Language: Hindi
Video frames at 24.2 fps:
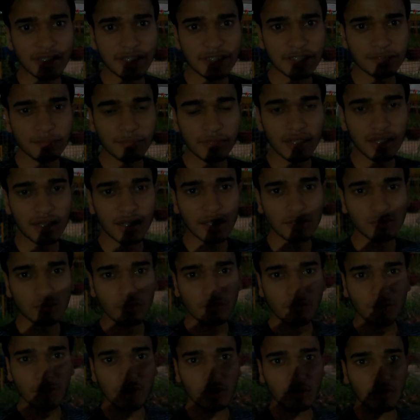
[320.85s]
है कि इसमें ना
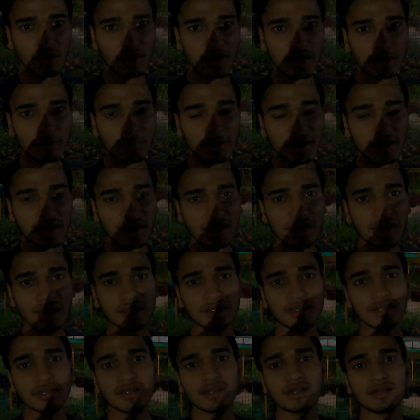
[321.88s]
रात को वीडियो क्वालिटी बढ़िया नहीं
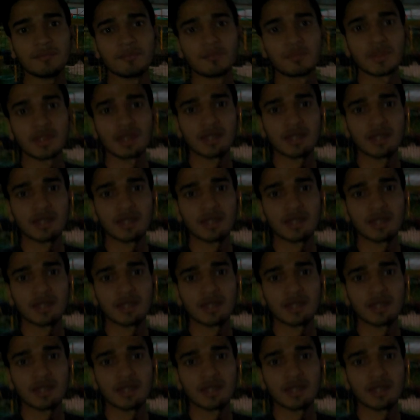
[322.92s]
आती है